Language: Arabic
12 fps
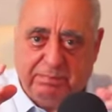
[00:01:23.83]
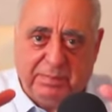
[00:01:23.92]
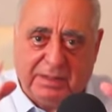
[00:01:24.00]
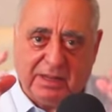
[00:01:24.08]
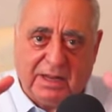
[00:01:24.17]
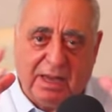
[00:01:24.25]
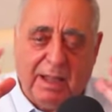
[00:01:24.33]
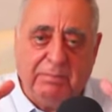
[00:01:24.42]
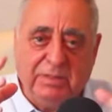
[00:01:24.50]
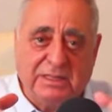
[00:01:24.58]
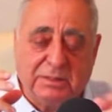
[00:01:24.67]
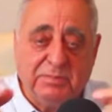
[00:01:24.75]

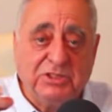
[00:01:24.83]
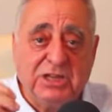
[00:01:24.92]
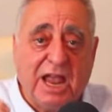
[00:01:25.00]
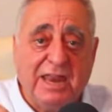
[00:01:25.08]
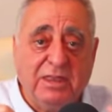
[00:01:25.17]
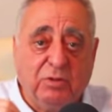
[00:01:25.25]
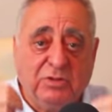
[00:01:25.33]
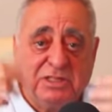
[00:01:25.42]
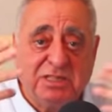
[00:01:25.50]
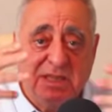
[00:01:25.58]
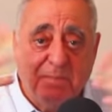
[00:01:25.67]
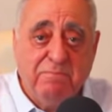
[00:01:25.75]
بالكلام تمشى انه
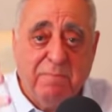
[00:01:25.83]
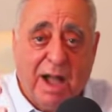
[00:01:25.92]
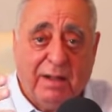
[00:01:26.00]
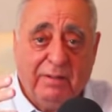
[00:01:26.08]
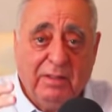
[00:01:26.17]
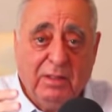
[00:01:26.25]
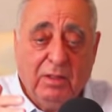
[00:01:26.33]
تنمى